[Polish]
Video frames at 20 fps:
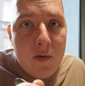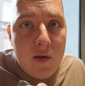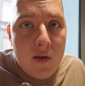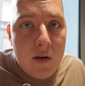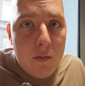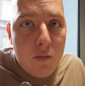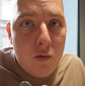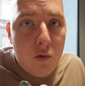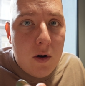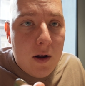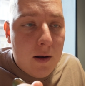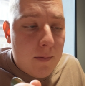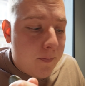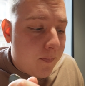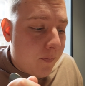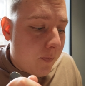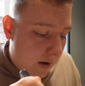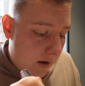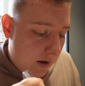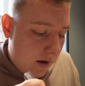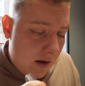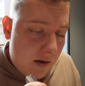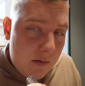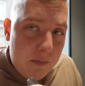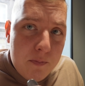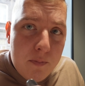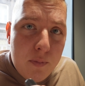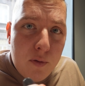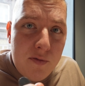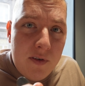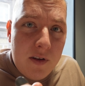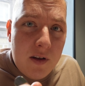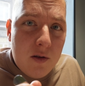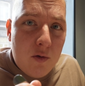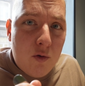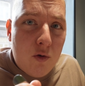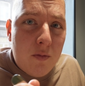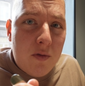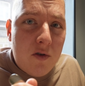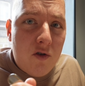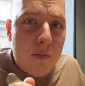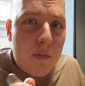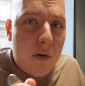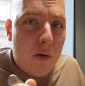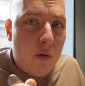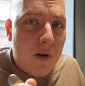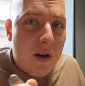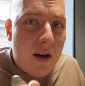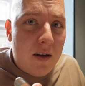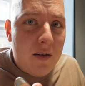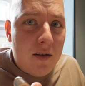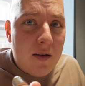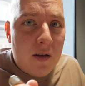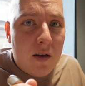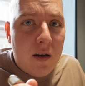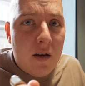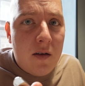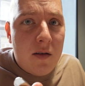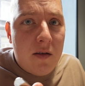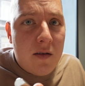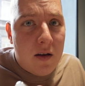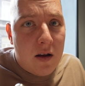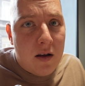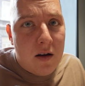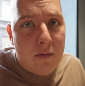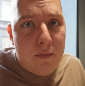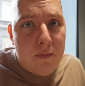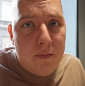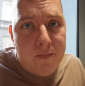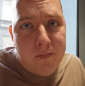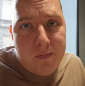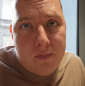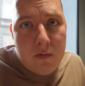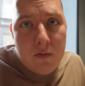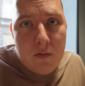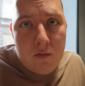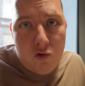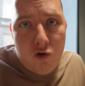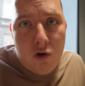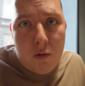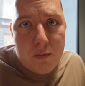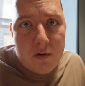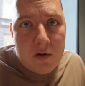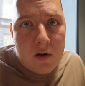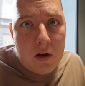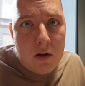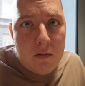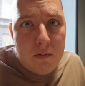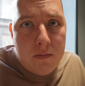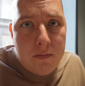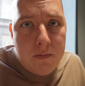cebula i powinien tu być bałkański ser szopski.